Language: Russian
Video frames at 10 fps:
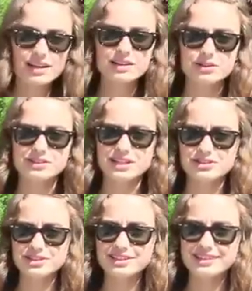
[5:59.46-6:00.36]

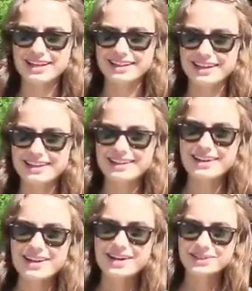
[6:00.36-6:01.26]
Лос-Анджелес, LA.
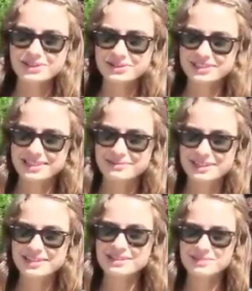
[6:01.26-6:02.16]
А. Шортики
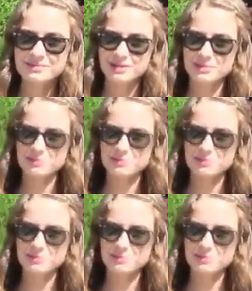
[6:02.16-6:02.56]
мои, мама,